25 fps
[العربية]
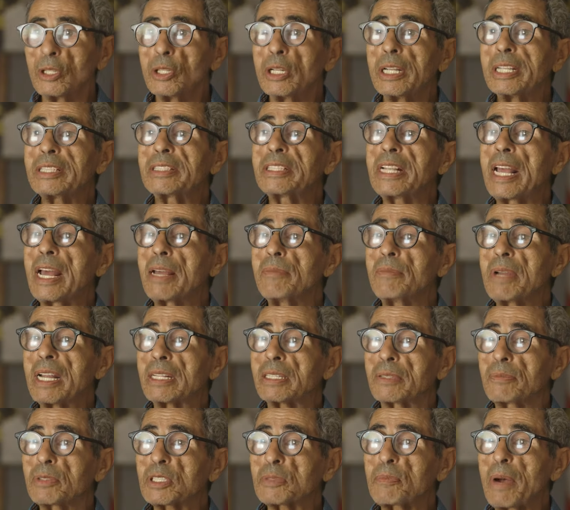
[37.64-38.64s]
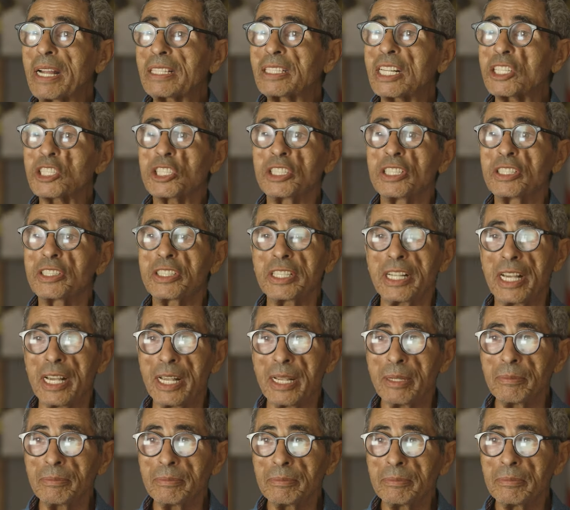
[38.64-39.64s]
اتهامات 17
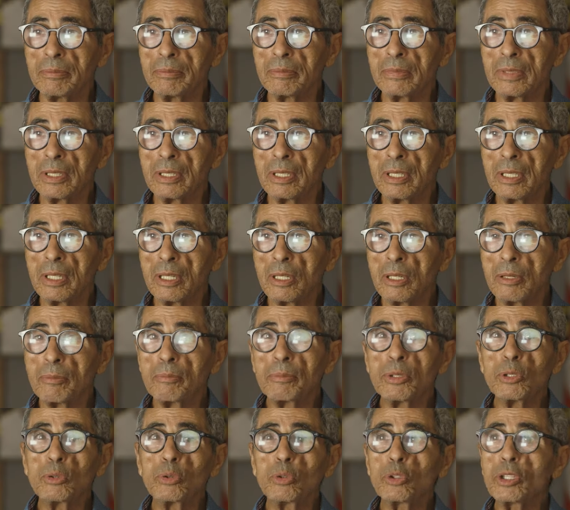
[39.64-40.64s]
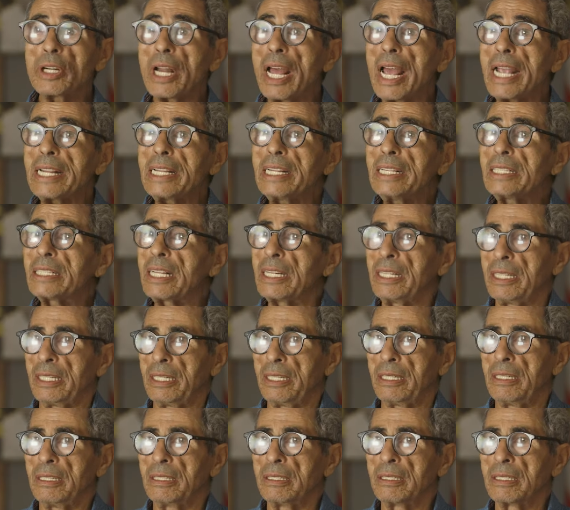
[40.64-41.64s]
اتهام بدون اي
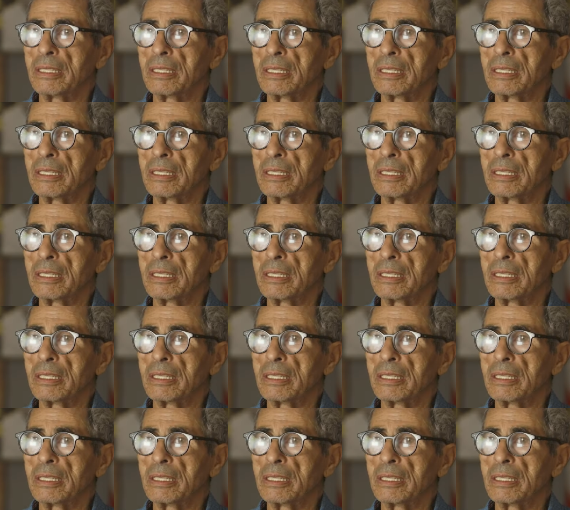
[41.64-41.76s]
دليل